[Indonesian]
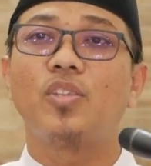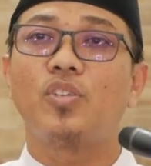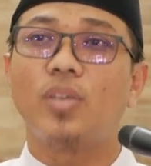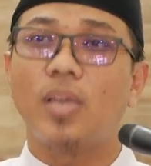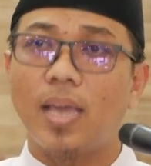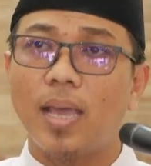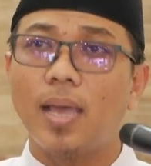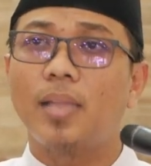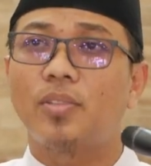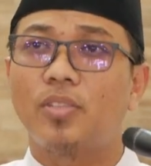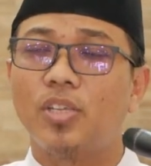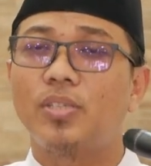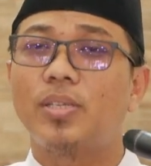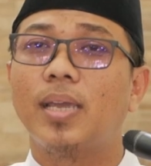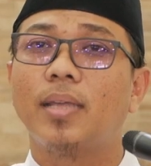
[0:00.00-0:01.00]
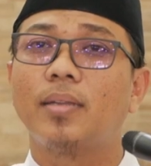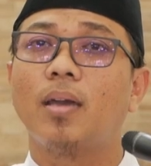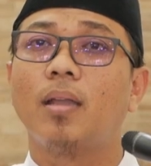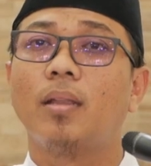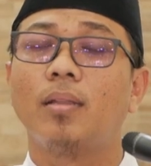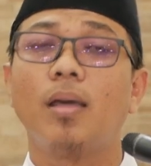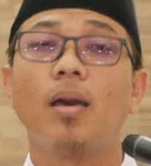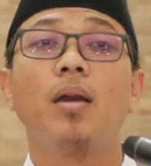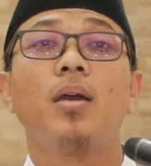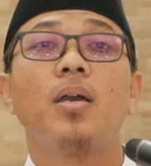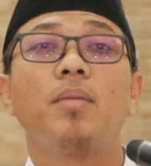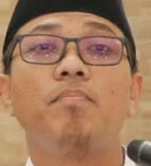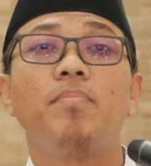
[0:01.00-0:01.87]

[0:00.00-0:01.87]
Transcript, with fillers: jihad di jalan Allah